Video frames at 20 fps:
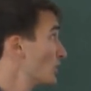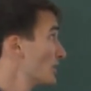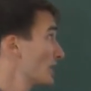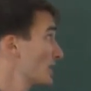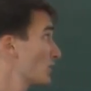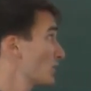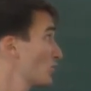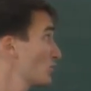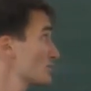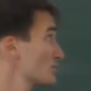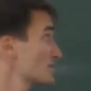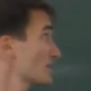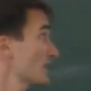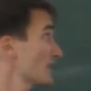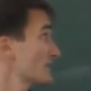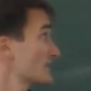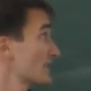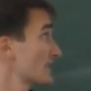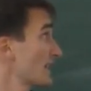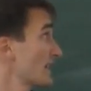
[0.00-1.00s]
und der
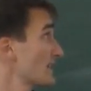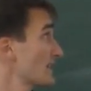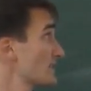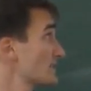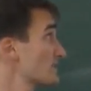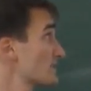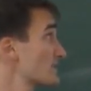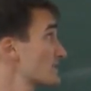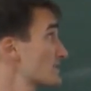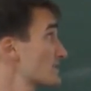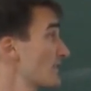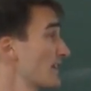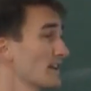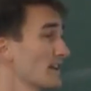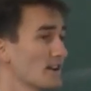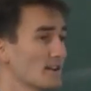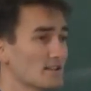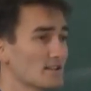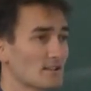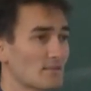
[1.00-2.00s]
Großteil des Geldes,
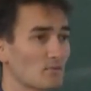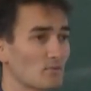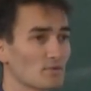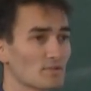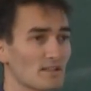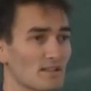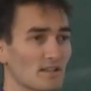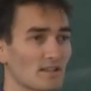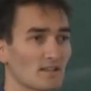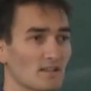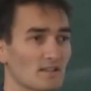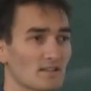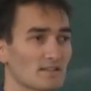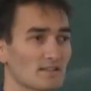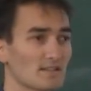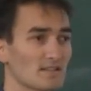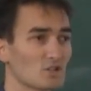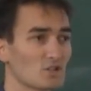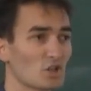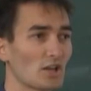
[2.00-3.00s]
82%,
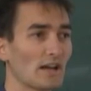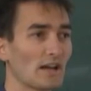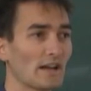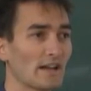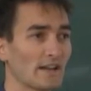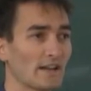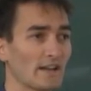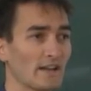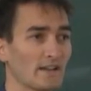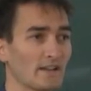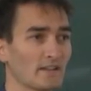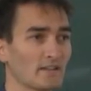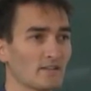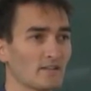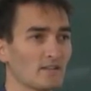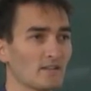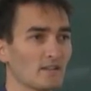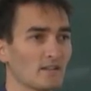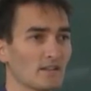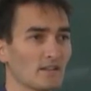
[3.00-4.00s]
ist das Giralgeld.
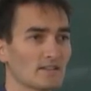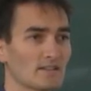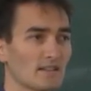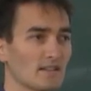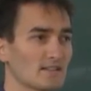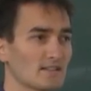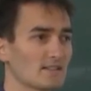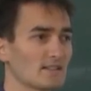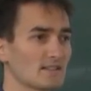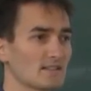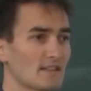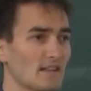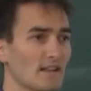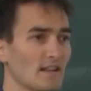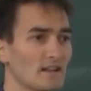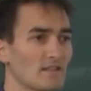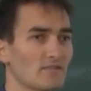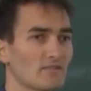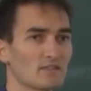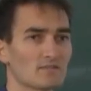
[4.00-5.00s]
Das heißt, das
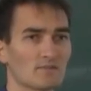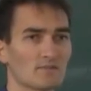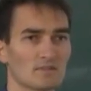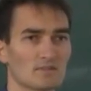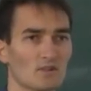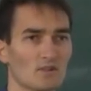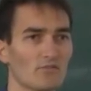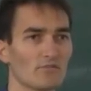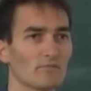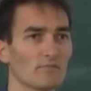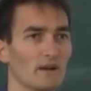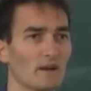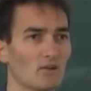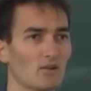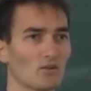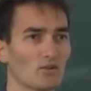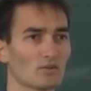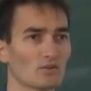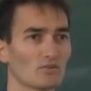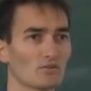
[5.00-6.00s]
Geld, was man so auf dem
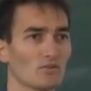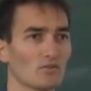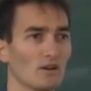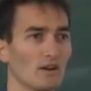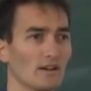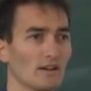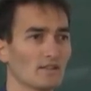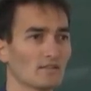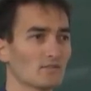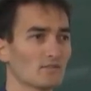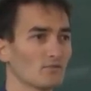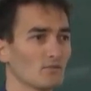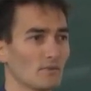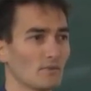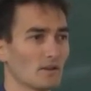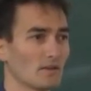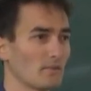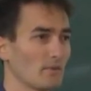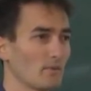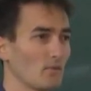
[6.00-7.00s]
Bankkonto hat, wo
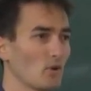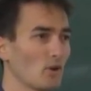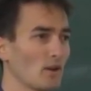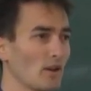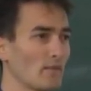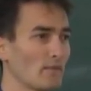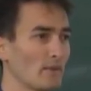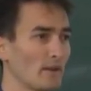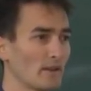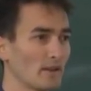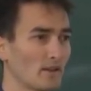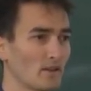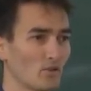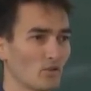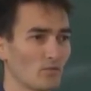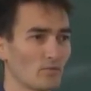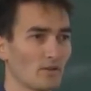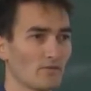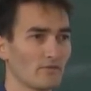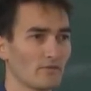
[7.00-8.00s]
man dann beim Online-Banking
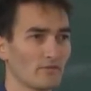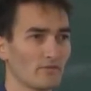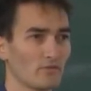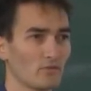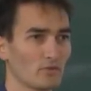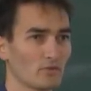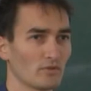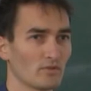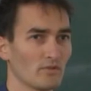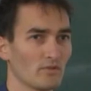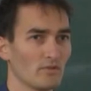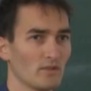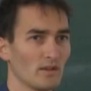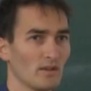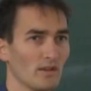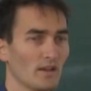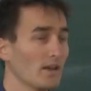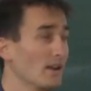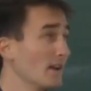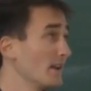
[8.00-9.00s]
über verfügt.
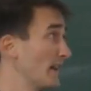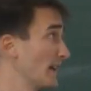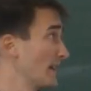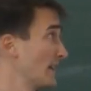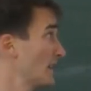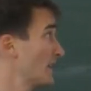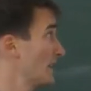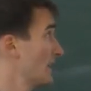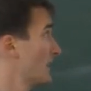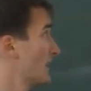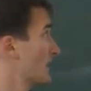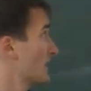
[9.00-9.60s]
In anderen